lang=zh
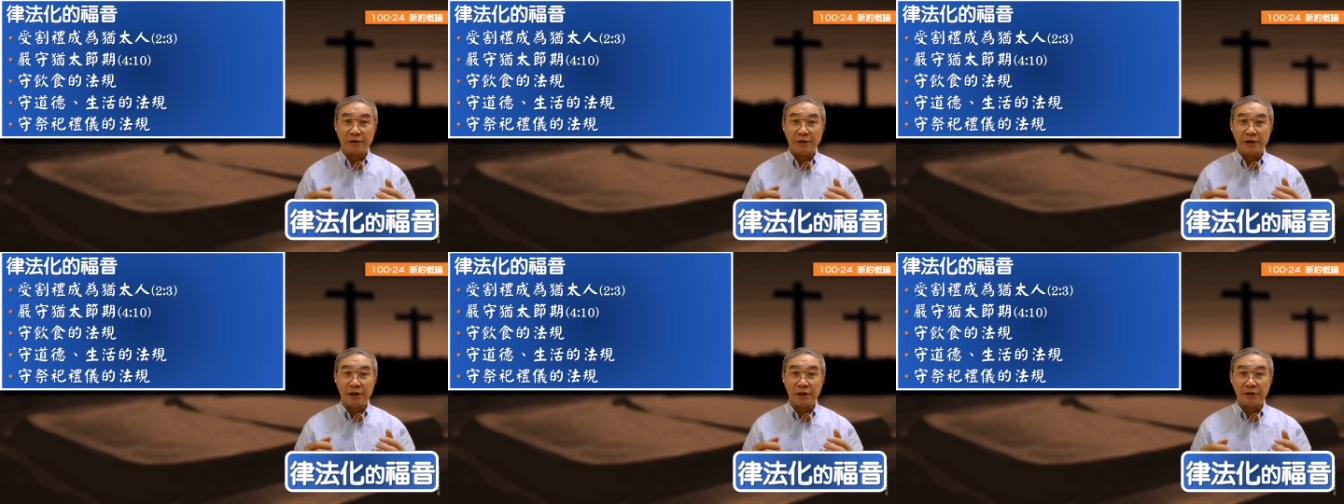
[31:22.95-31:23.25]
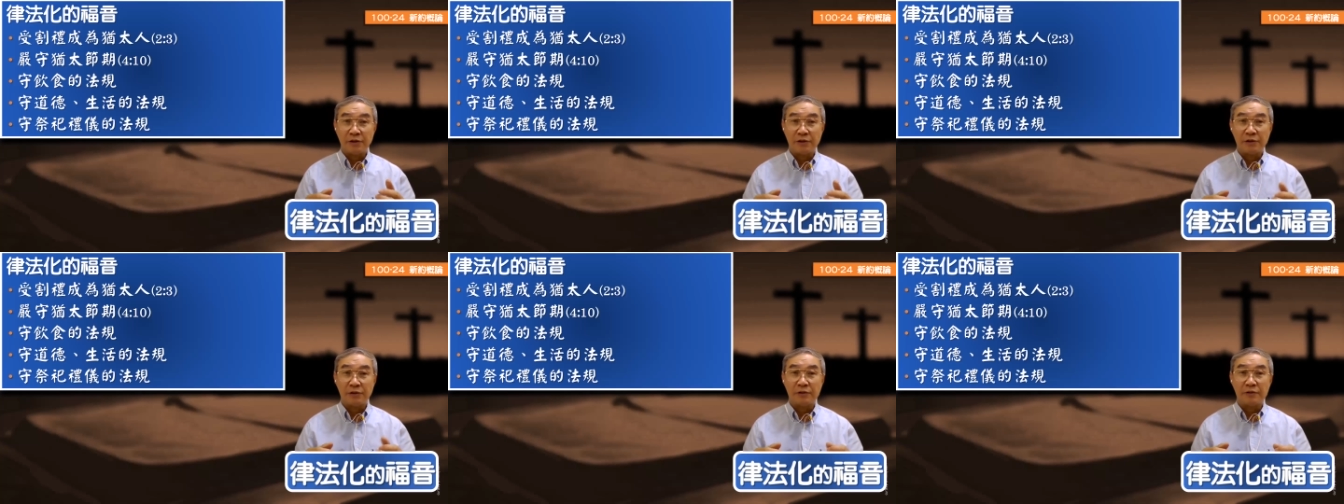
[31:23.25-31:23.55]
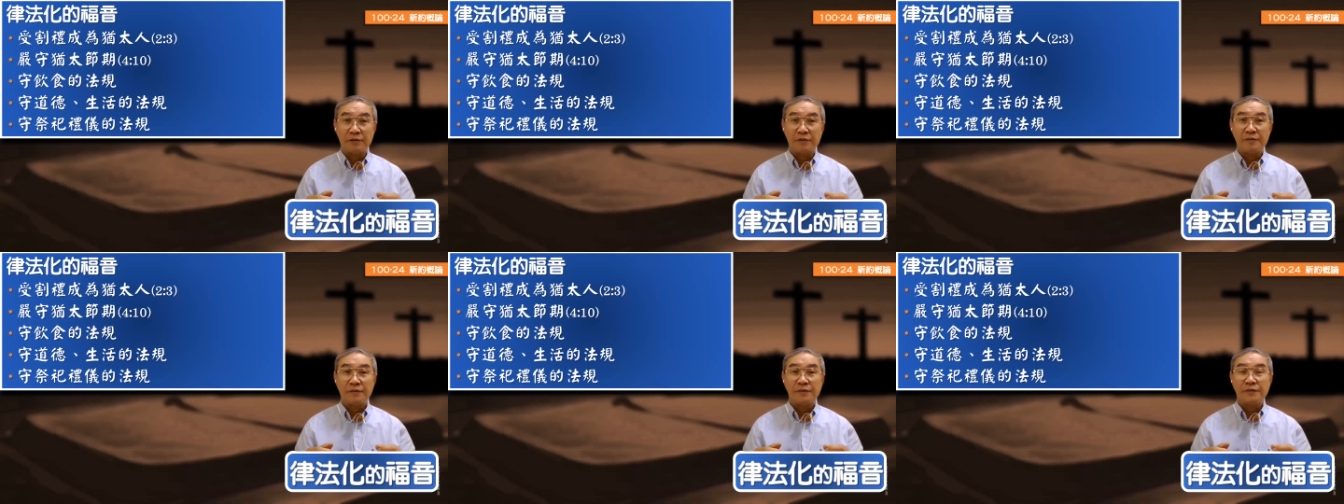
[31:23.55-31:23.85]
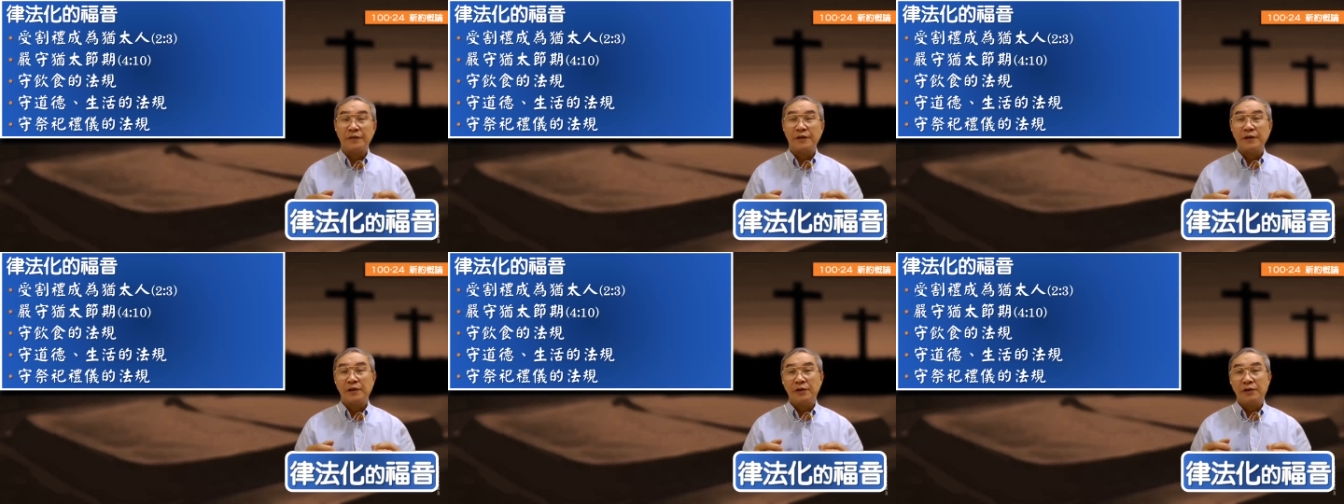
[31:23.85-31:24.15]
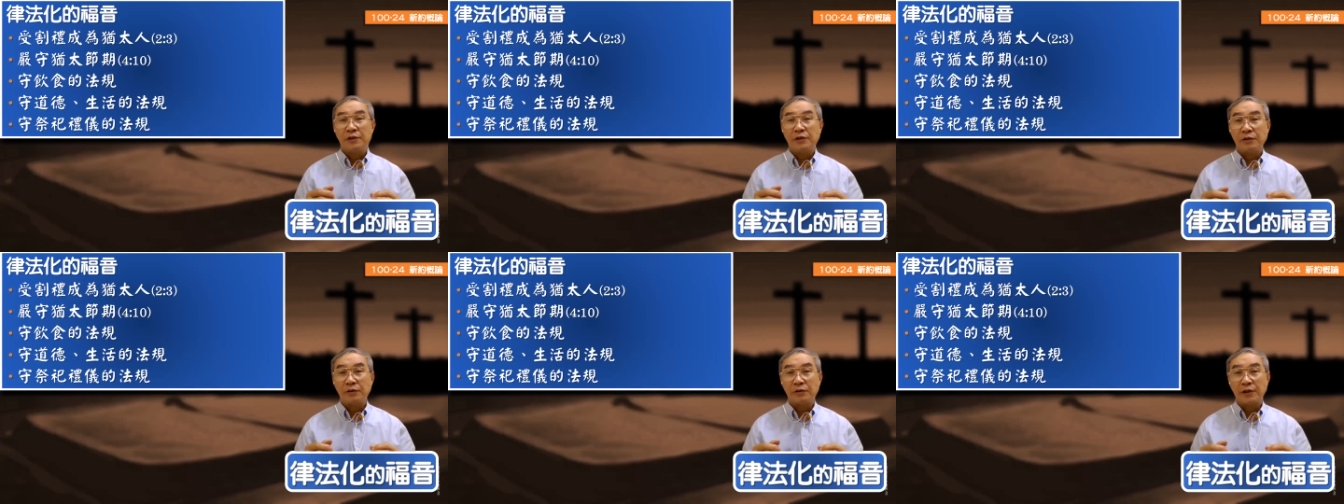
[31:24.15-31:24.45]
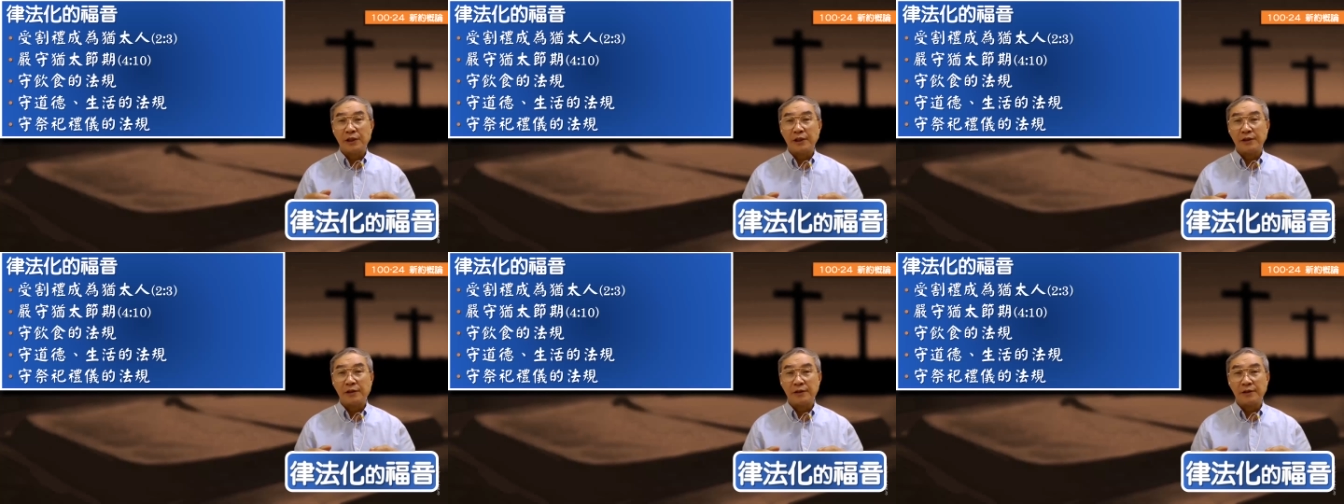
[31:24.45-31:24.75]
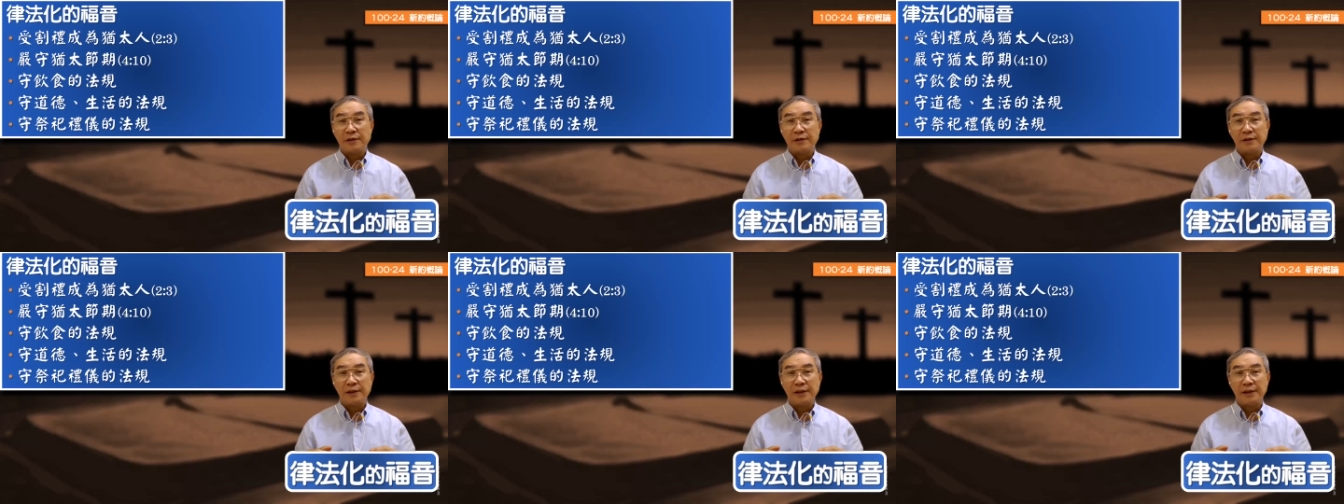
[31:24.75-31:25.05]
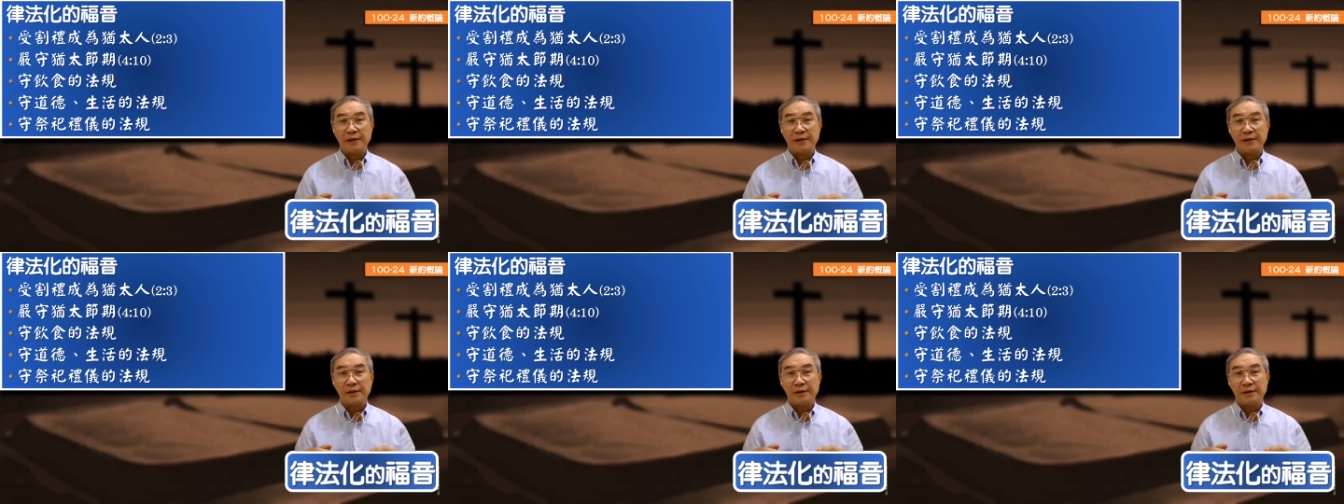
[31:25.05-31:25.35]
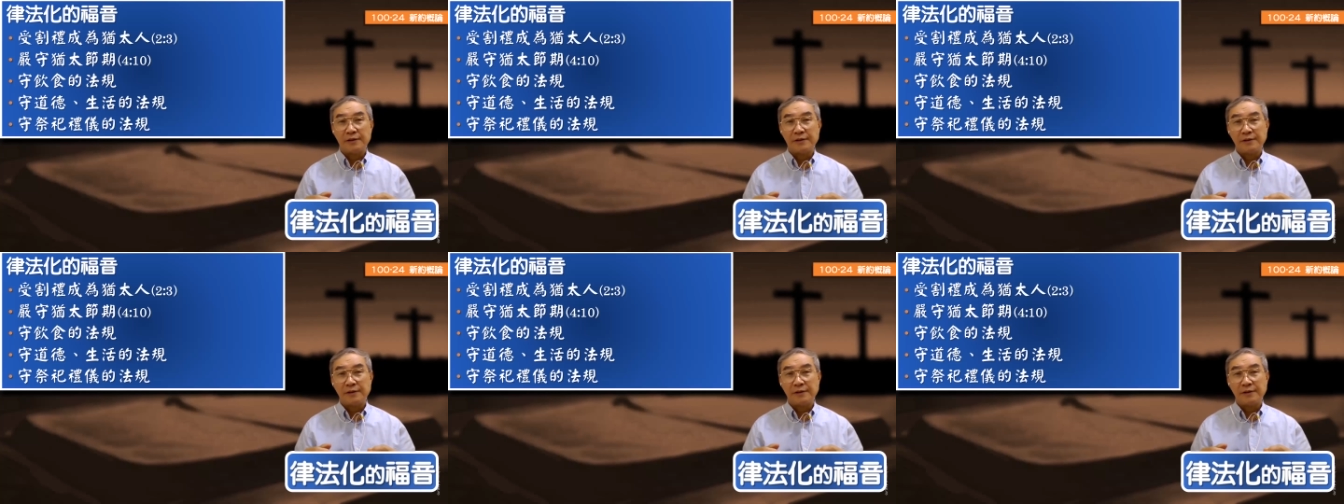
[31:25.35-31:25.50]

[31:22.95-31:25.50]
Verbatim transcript: 严守犹太的啊。